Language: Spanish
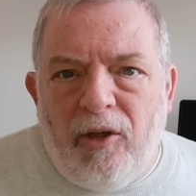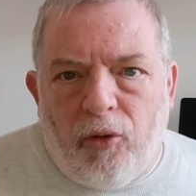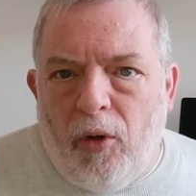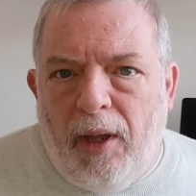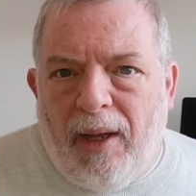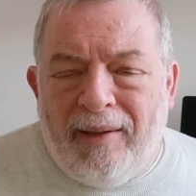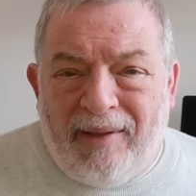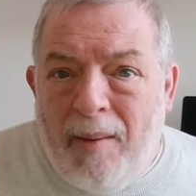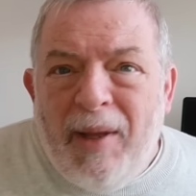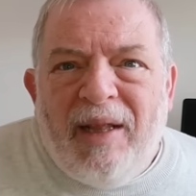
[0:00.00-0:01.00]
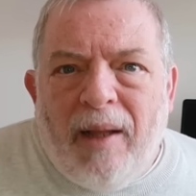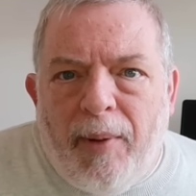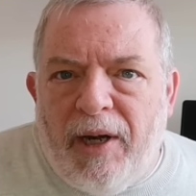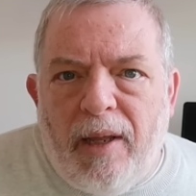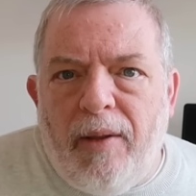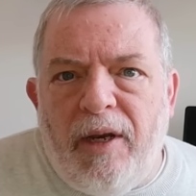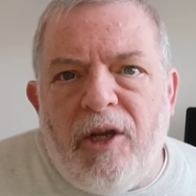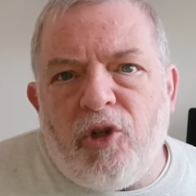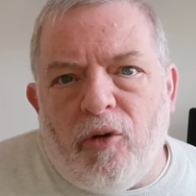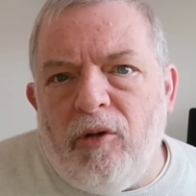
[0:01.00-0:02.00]
histórica, tremenda paridad
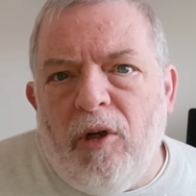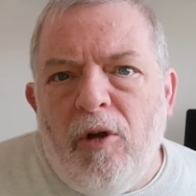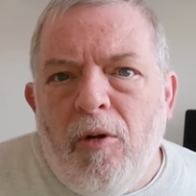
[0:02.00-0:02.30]
diría yo,